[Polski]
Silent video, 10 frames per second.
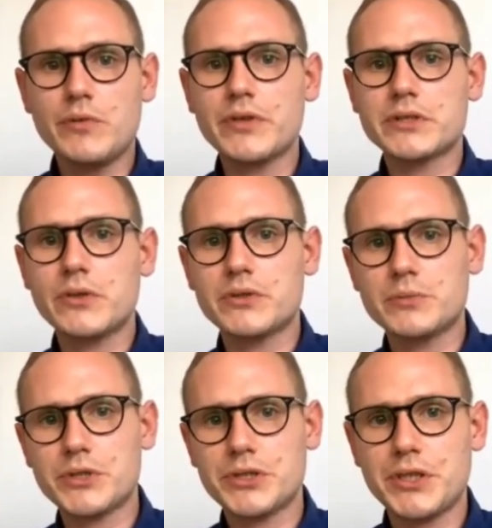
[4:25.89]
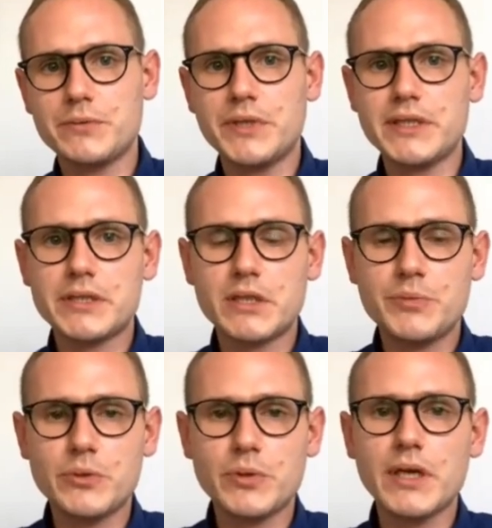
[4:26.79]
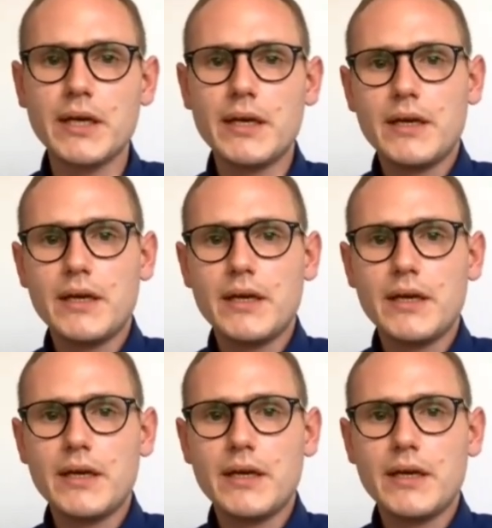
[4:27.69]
mówiące o tym, że się nie zaszczepiły,